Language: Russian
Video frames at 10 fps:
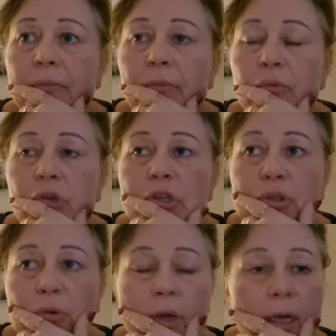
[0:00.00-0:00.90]
уже
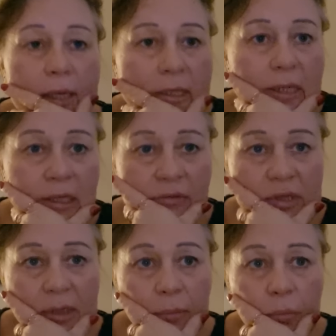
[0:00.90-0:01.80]
столько лет с этим
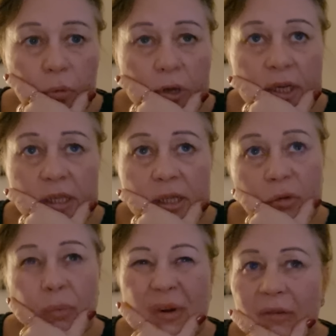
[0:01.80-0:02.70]
всем борется,
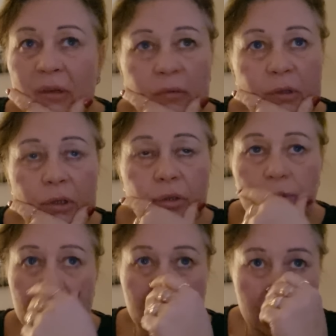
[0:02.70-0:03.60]
ну, правда, его никто
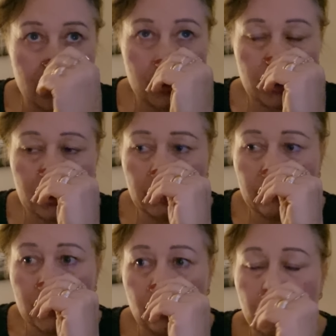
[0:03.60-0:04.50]
не слышит, и
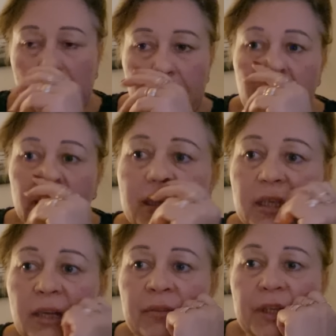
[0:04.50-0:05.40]
выступает
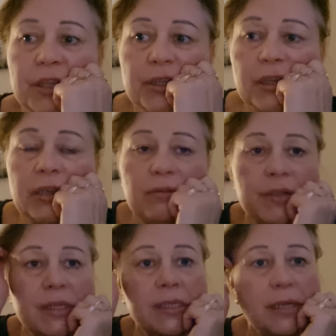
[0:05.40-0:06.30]
телевидении, и
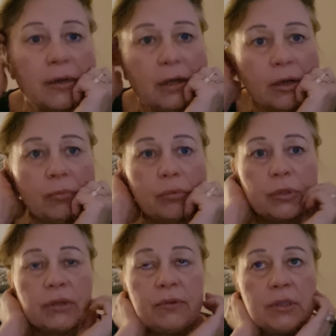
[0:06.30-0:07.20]
везде
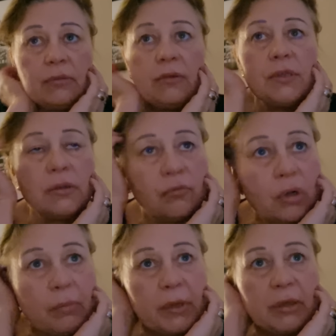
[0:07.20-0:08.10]
против этого всего,
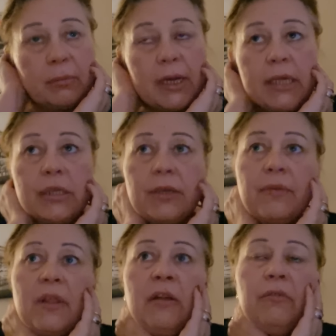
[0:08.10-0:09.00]
и понимаете,
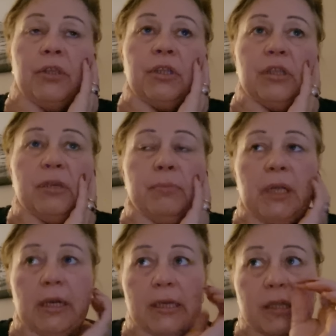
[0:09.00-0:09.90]
вот эти
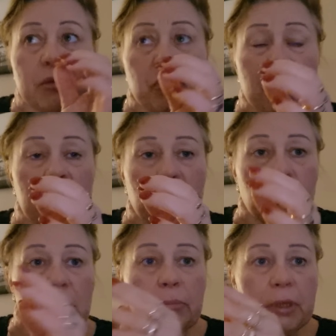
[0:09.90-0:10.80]
дебильные законы,
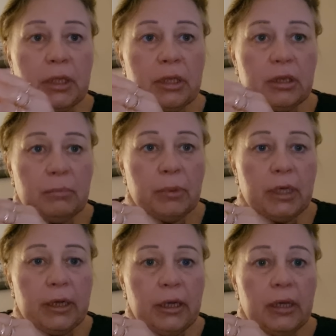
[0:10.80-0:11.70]
которые приняты
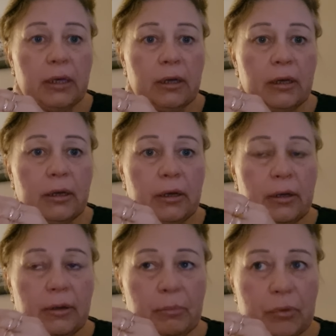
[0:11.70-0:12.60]
были э,
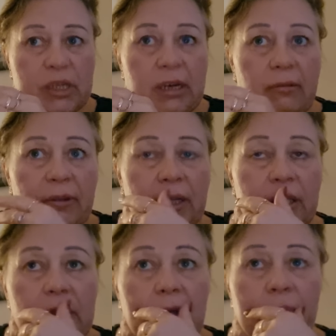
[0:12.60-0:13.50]
э, после
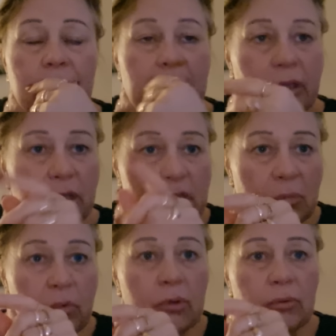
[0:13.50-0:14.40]
войны, они до сих
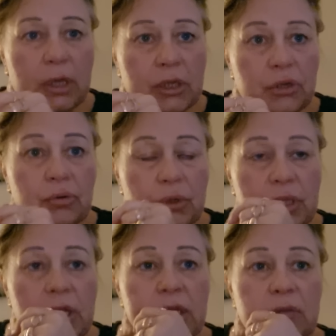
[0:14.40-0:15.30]
пор у нас еще
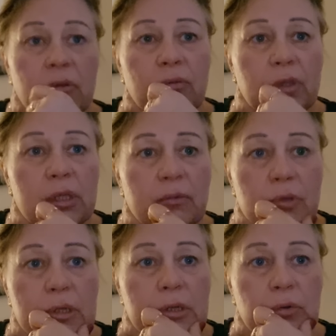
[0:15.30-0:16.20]
действуют, вот эти
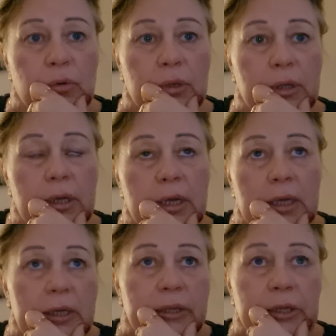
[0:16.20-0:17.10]
вот законы,
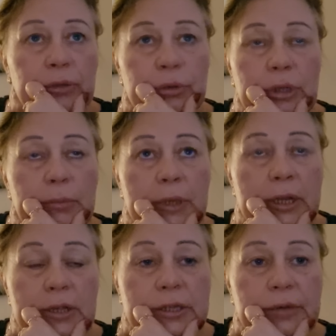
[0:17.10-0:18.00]
их никто не
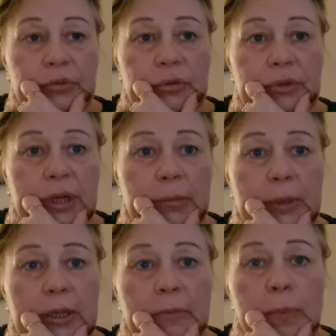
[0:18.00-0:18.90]
менял с того
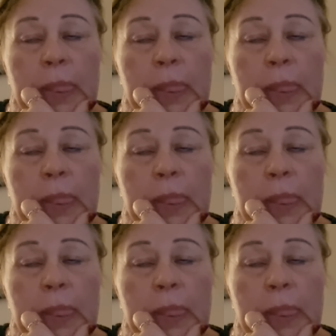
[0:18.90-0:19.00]
времени,